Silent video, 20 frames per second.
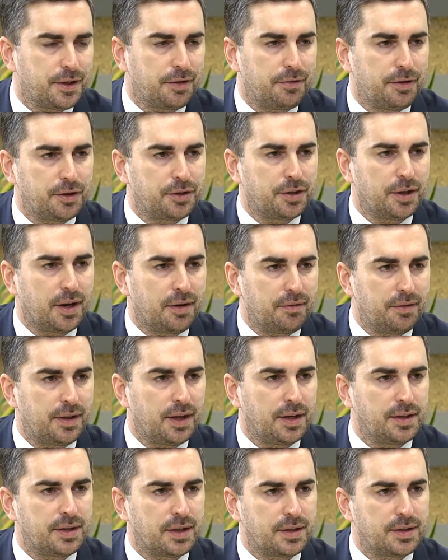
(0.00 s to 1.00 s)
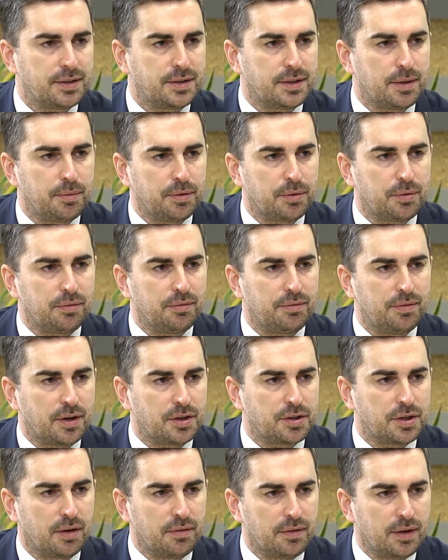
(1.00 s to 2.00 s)
największych rewitalizacji zabytków w
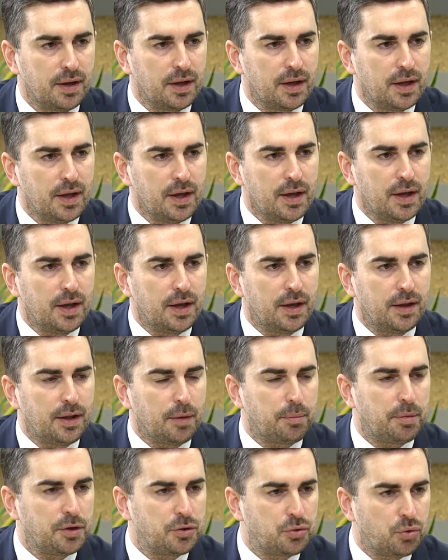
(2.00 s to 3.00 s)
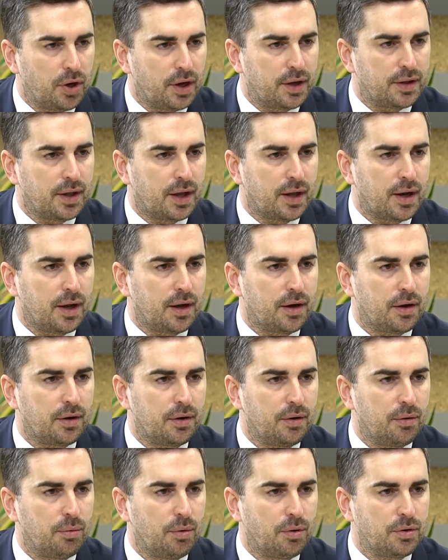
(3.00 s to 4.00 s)
Warszawie. Na 5 hektarach
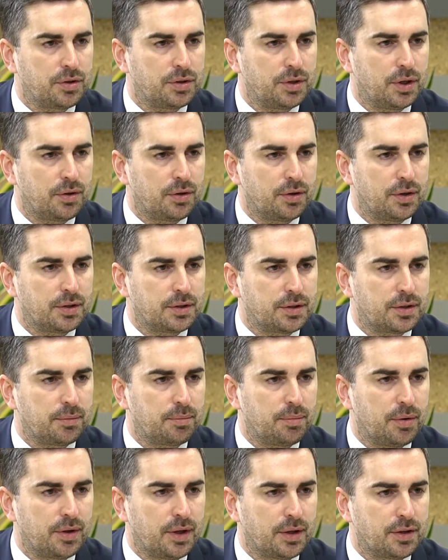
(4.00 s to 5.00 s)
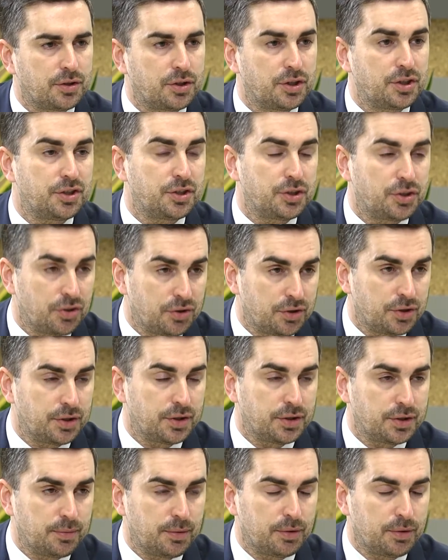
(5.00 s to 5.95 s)
e, łącznie to jest ponad 60 tysięcy